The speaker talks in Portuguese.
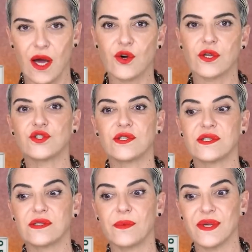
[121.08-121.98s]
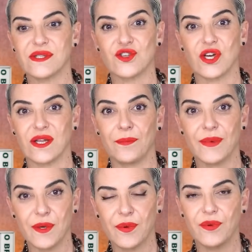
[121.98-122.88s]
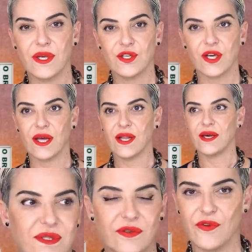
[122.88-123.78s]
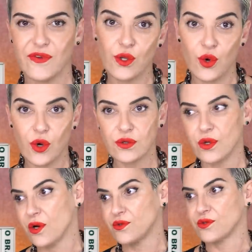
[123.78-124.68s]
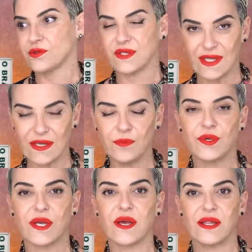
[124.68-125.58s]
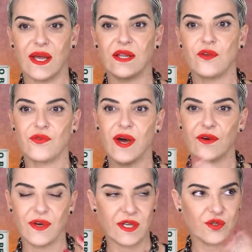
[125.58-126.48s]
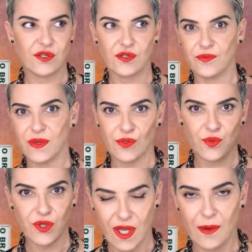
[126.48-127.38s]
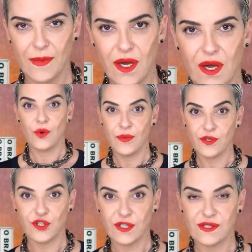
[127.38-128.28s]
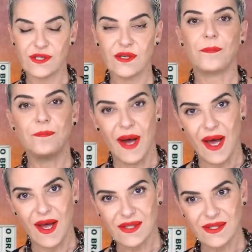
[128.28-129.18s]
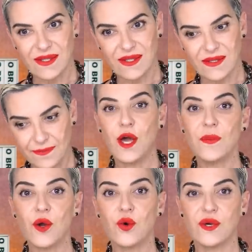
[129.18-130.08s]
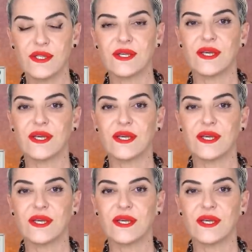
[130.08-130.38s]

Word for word: Agora não adianta também você chegar na Burberry e chegar lá, você vai ficar louco logo, sim, porque lá tem variações do mesmo tema, como eu disse, mas é uma coisa